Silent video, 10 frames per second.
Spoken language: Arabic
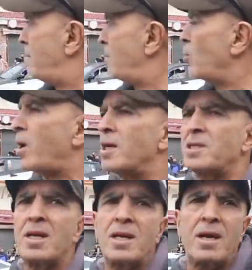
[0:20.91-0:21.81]
ما يوقعش
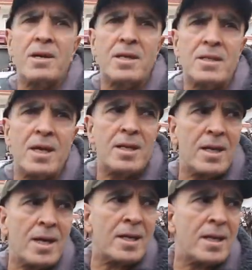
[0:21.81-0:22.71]
هاد الكارثه هذه
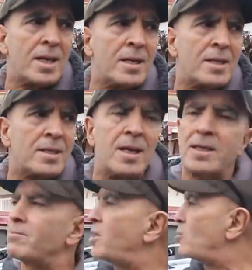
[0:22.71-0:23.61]
راه هي كارثه
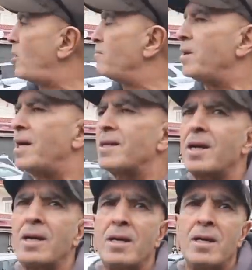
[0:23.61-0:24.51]
هذه مشات واحد البلعه ديال